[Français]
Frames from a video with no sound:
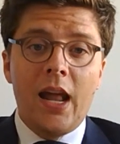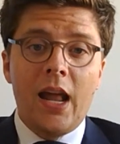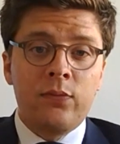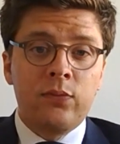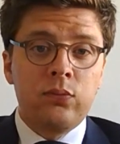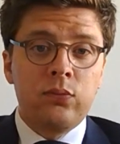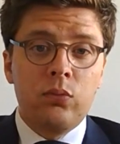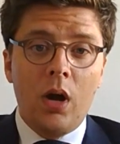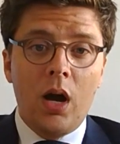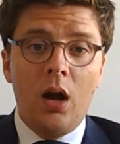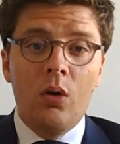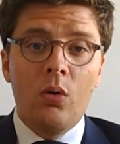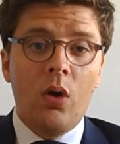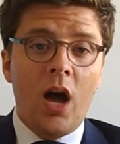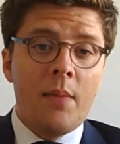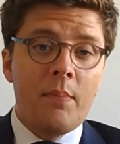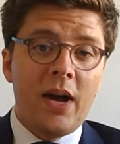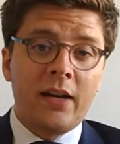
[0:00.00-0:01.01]
à la
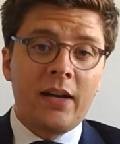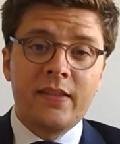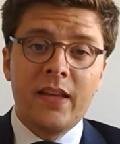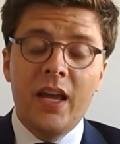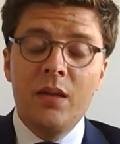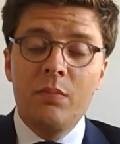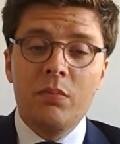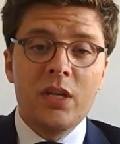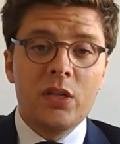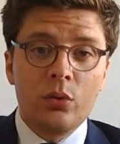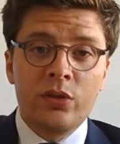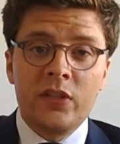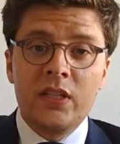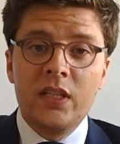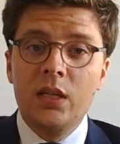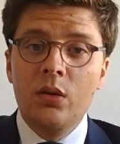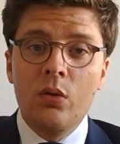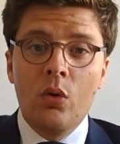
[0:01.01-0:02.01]
fois euh, à Marseille, mais
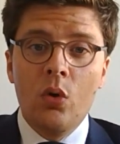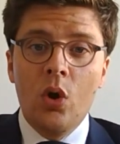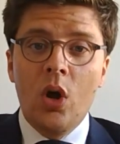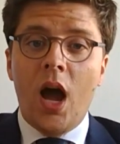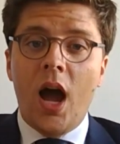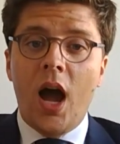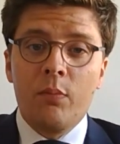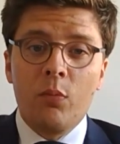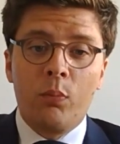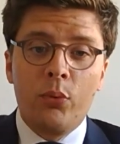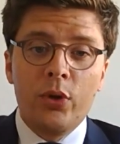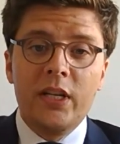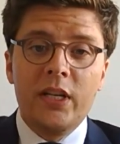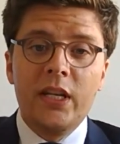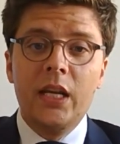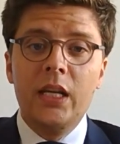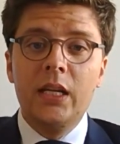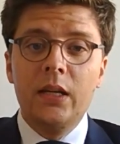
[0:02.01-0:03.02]
aussi à
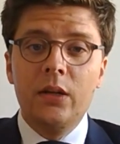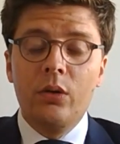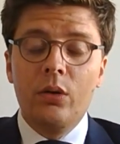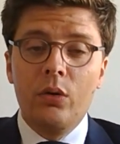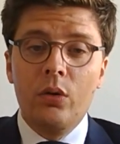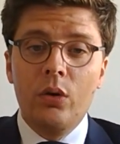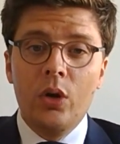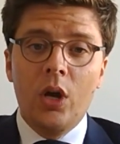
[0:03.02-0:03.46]
Montpellier,